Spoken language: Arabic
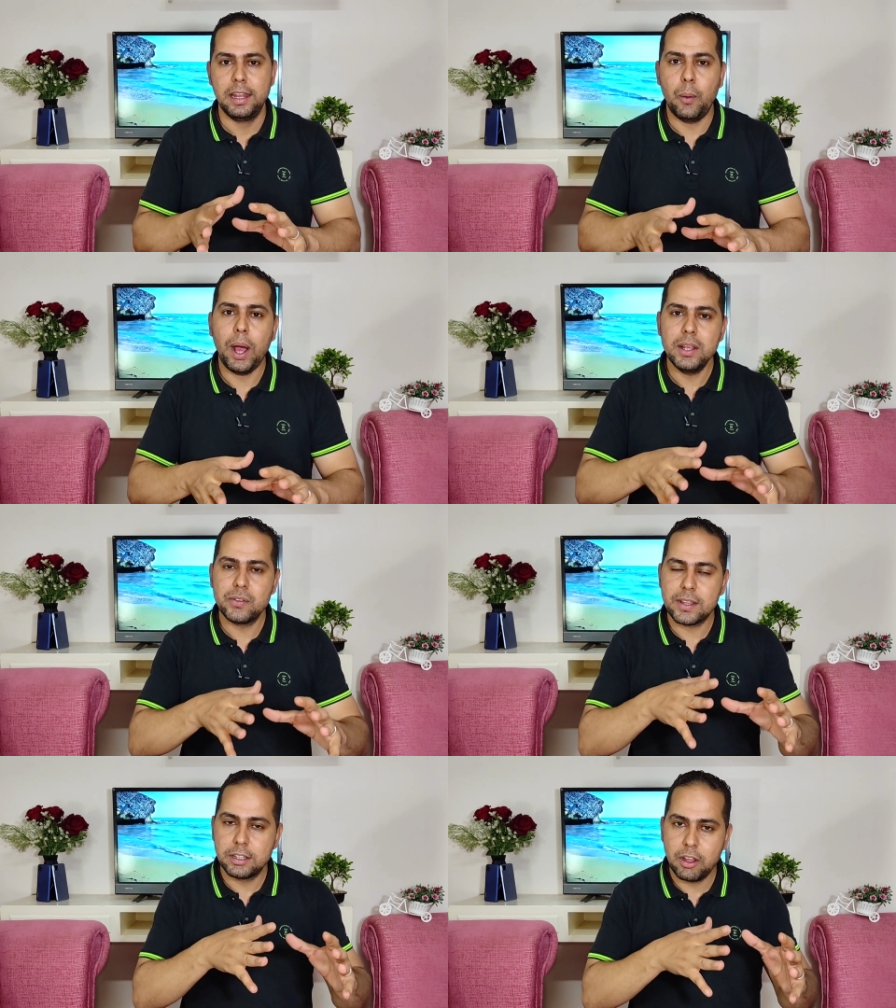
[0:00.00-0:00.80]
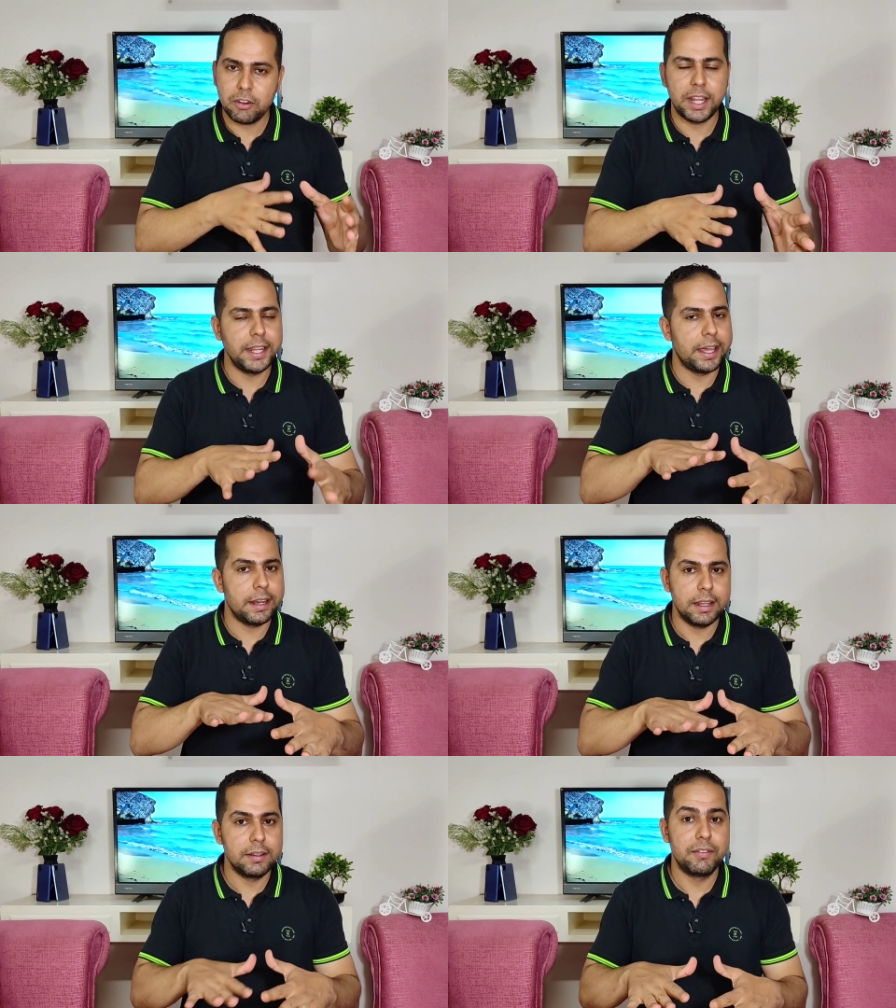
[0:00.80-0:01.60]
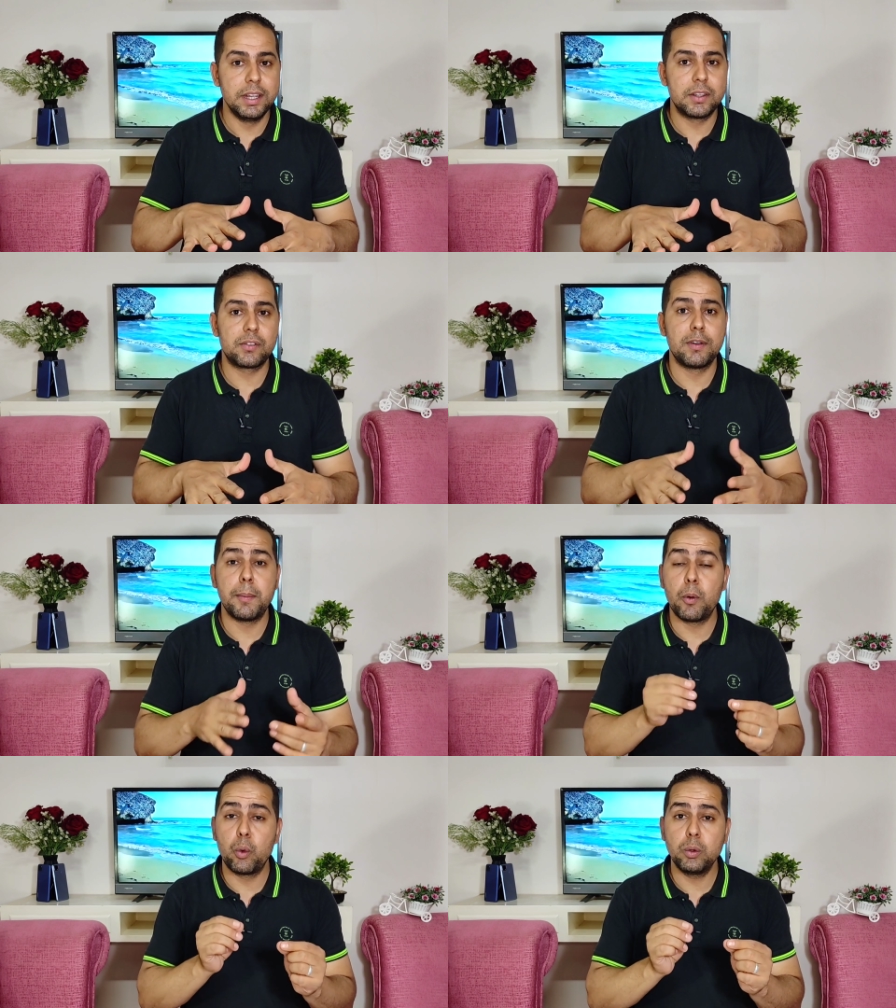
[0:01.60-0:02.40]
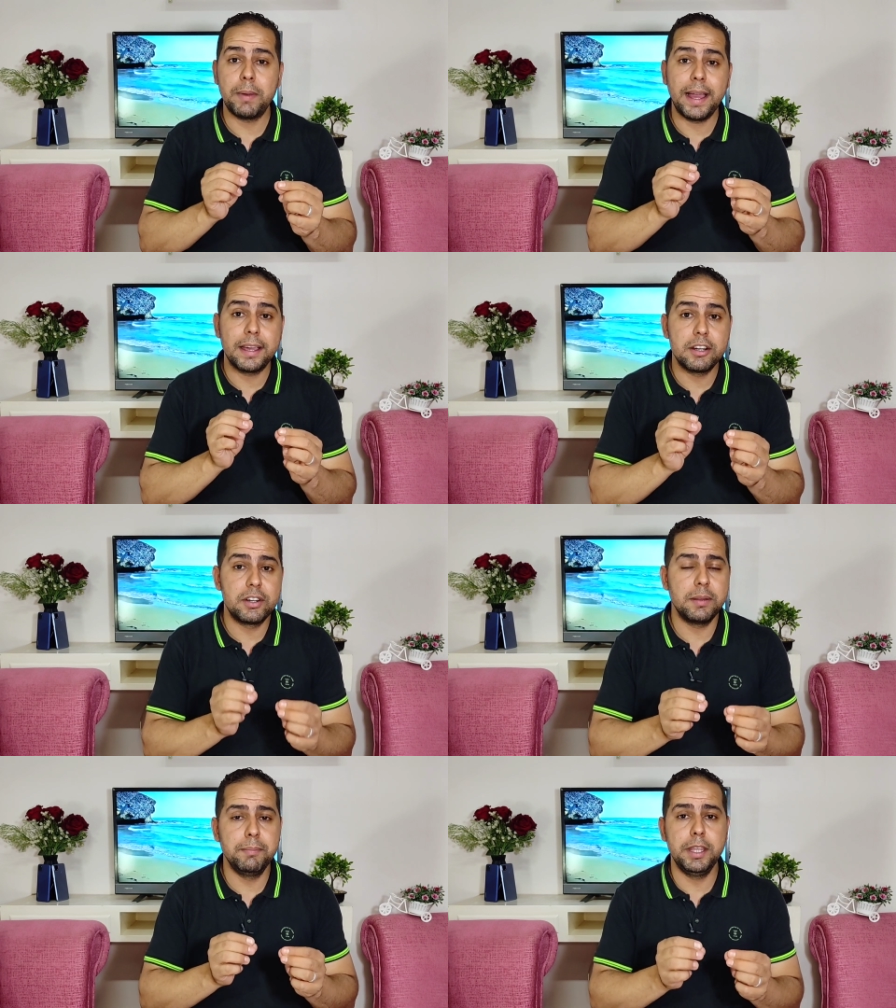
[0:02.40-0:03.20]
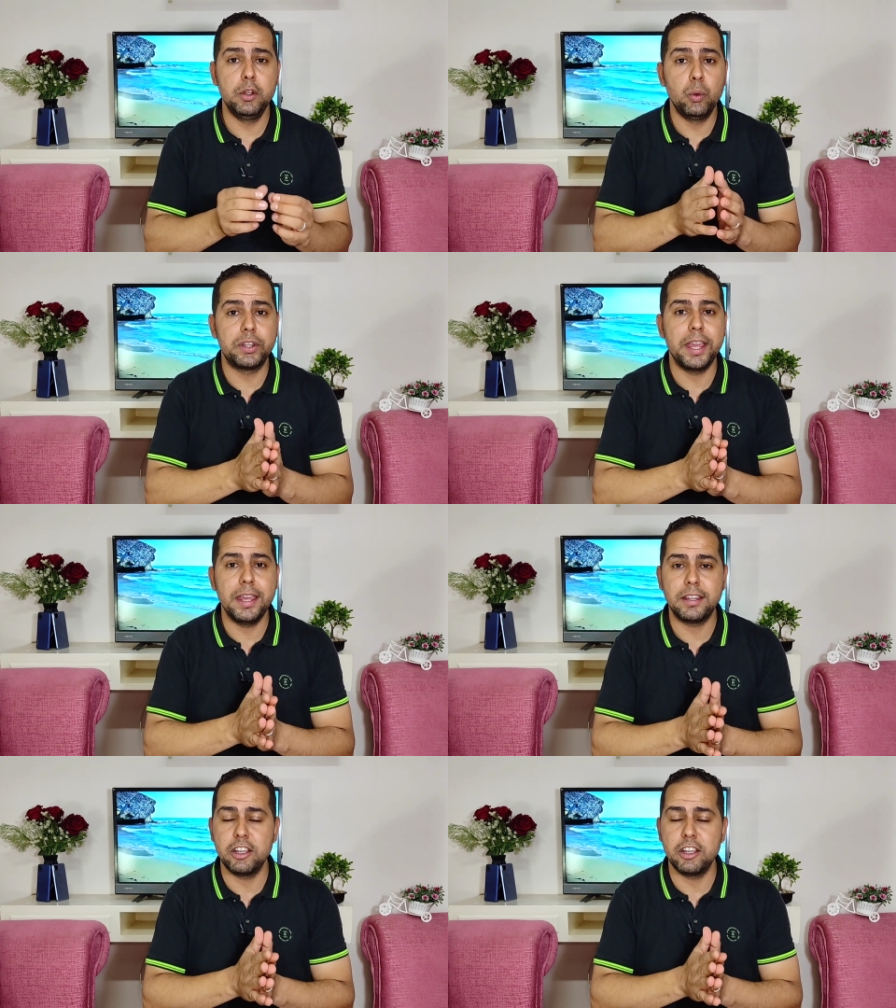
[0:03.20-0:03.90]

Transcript: لو عايز اختيار تاني غير انفينكس فموجود معاك الريدمي نوت 8